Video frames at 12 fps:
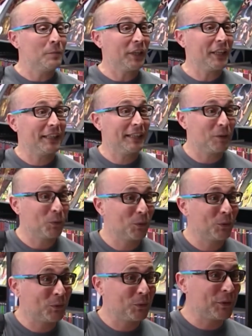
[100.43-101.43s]
Bah,
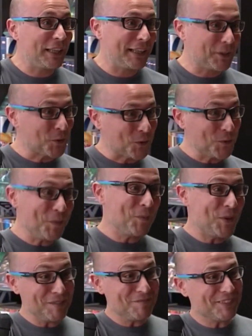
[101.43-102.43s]
Un hein. lecteur
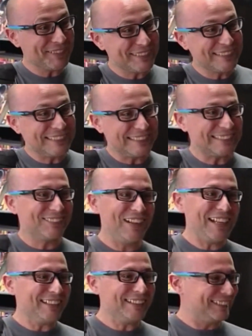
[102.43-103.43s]
devenu éditeur
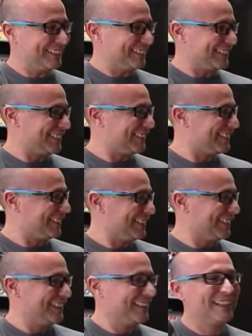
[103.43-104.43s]
numérique, mais qu'en
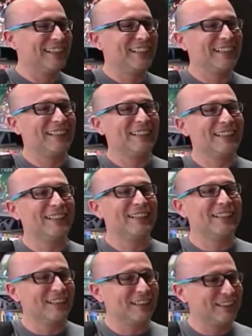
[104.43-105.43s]
pense son libraire